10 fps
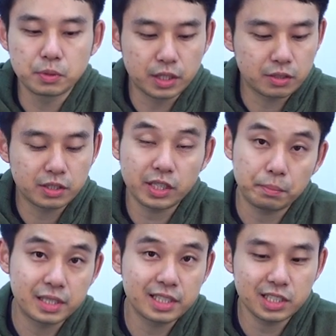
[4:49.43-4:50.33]
비해서 크게
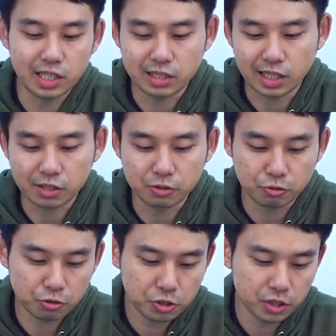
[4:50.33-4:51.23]
비싸지 않은
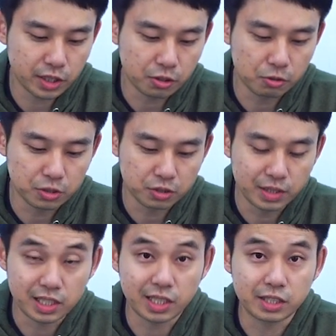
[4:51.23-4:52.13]
가격으로 출시될 걸로 지금
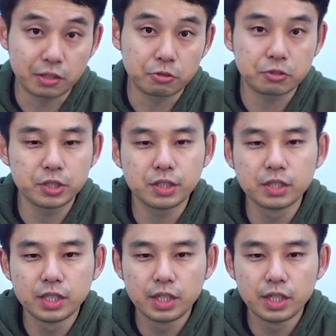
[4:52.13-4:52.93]
예상이 되고 있고요.